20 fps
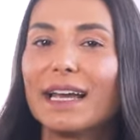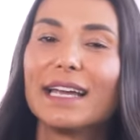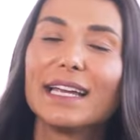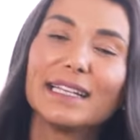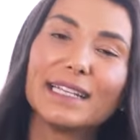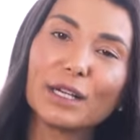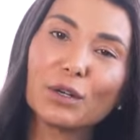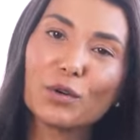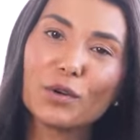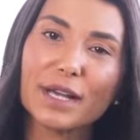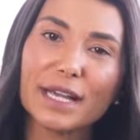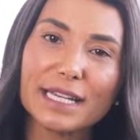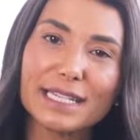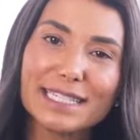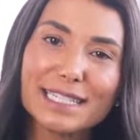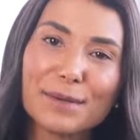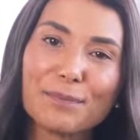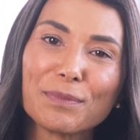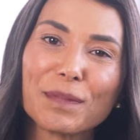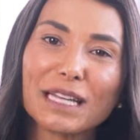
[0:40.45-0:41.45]
em
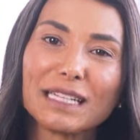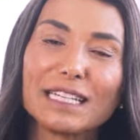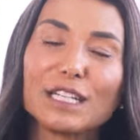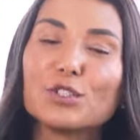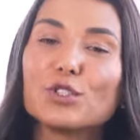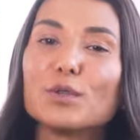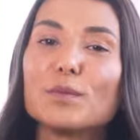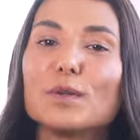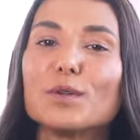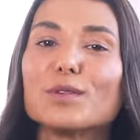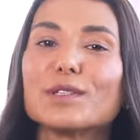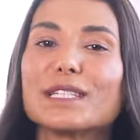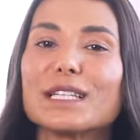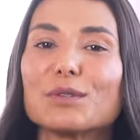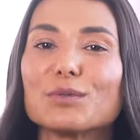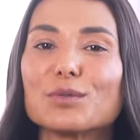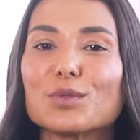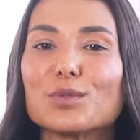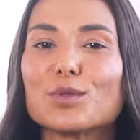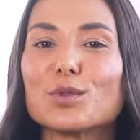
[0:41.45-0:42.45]
decorrência da
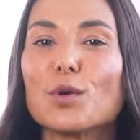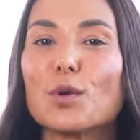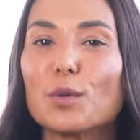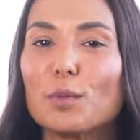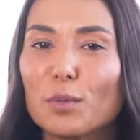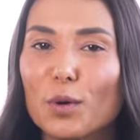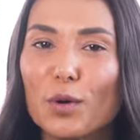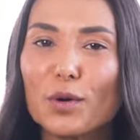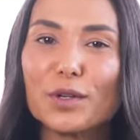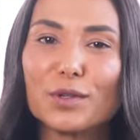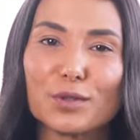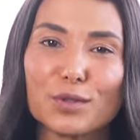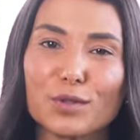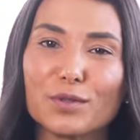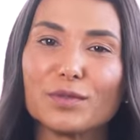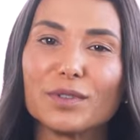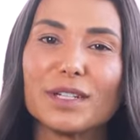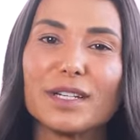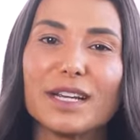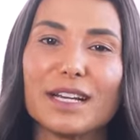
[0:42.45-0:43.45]
diminuição dos hormônios
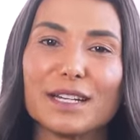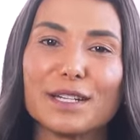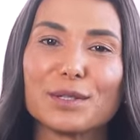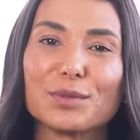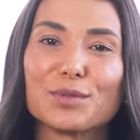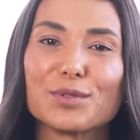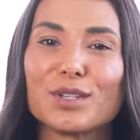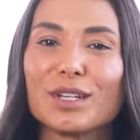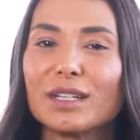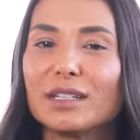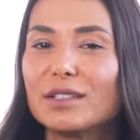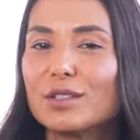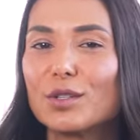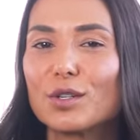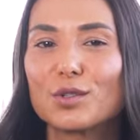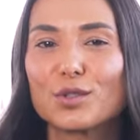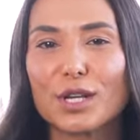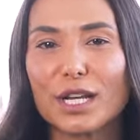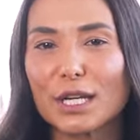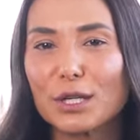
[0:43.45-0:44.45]
ovarianos,
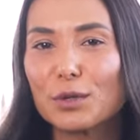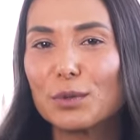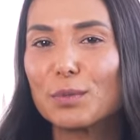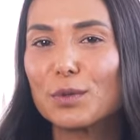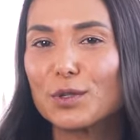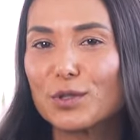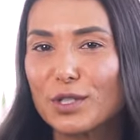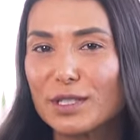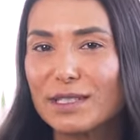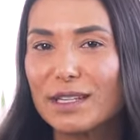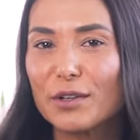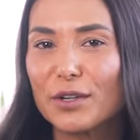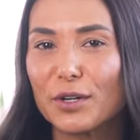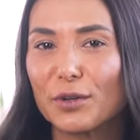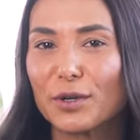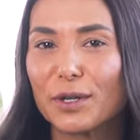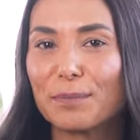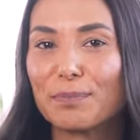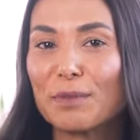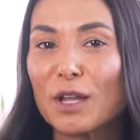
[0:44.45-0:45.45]
estrogênio e
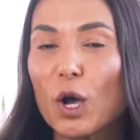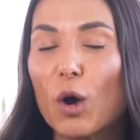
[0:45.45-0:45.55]
progesterona,